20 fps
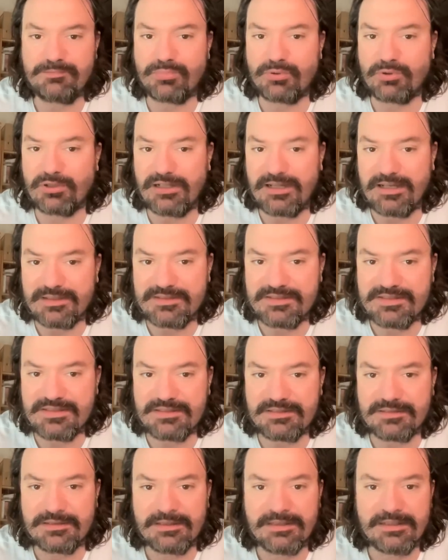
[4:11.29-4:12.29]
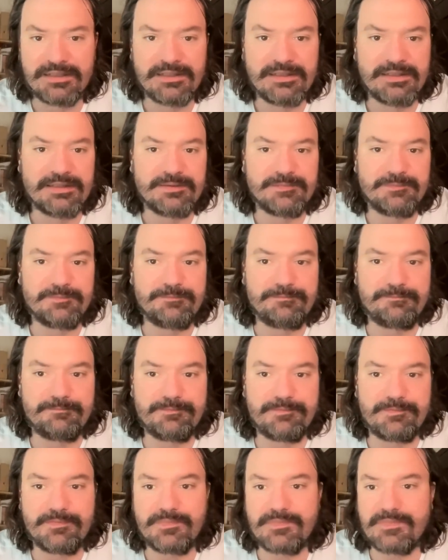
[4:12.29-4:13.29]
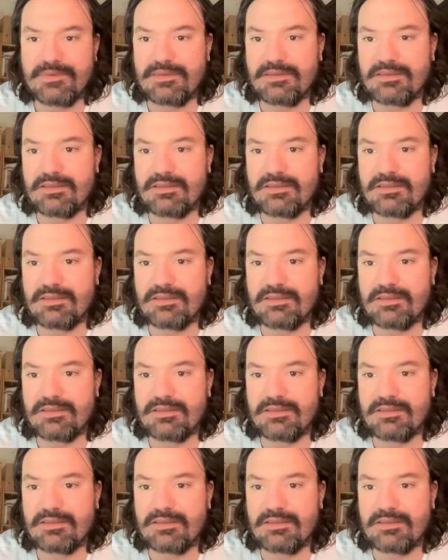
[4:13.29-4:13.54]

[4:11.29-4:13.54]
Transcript: Polacy. Mm,